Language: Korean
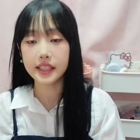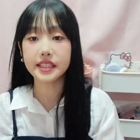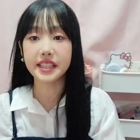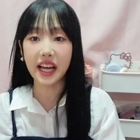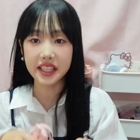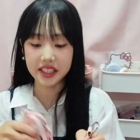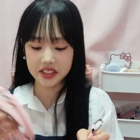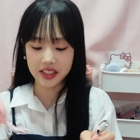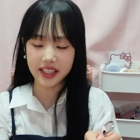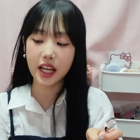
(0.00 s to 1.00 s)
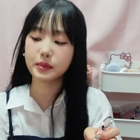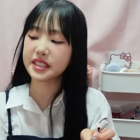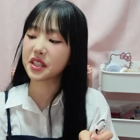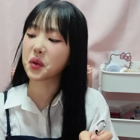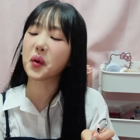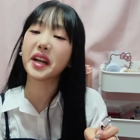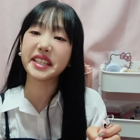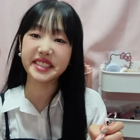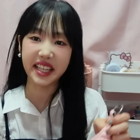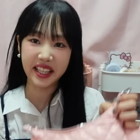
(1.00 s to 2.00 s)
끈이 안에 있었니 깜짝
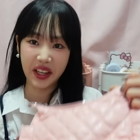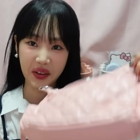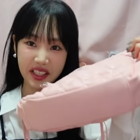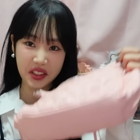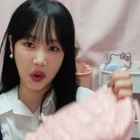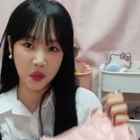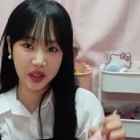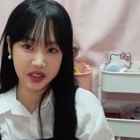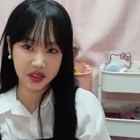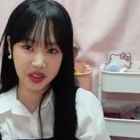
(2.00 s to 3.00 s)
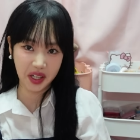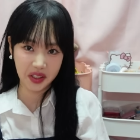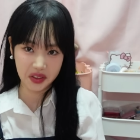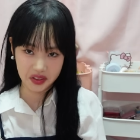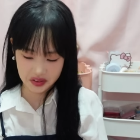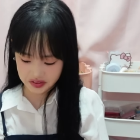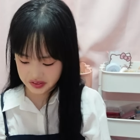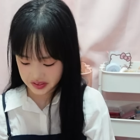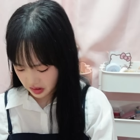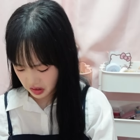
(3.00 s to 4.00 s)
놀랬잖아요. 끈 없는 줄 알고.
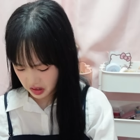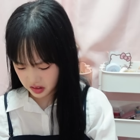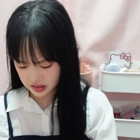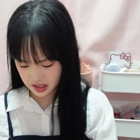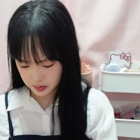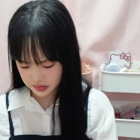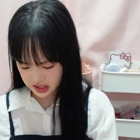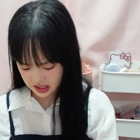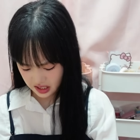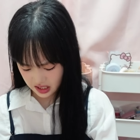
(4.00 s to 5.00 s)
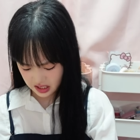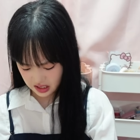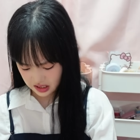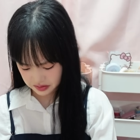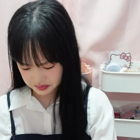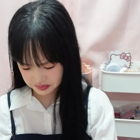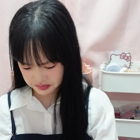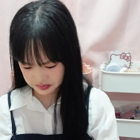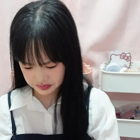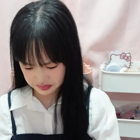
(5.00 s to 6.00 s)
아 근데 냄새가
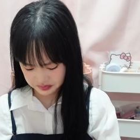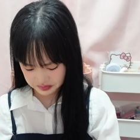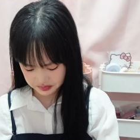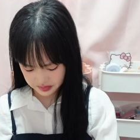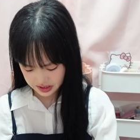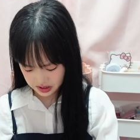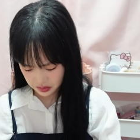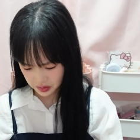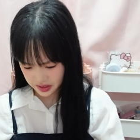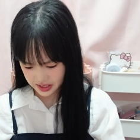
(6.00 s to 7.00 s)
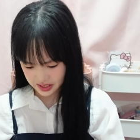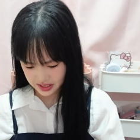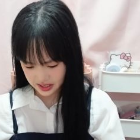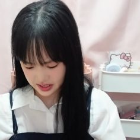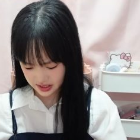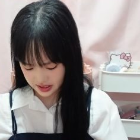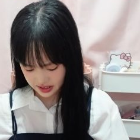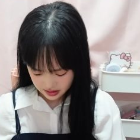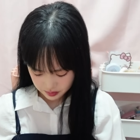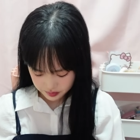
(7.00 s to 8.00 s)
음
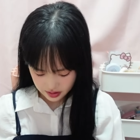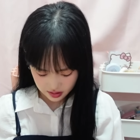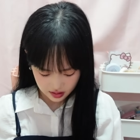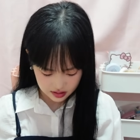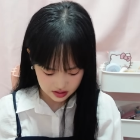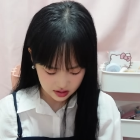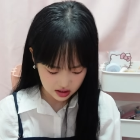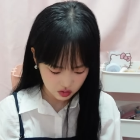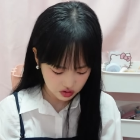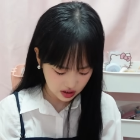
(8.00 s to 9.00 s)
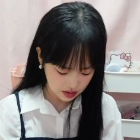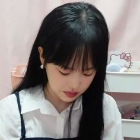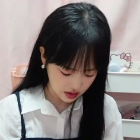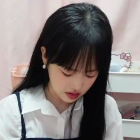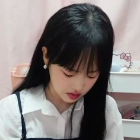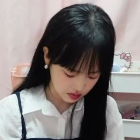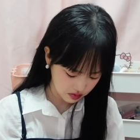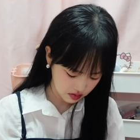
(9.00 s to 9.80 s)
스고이 냄새가 진짜 시궁창 냄새가 나요.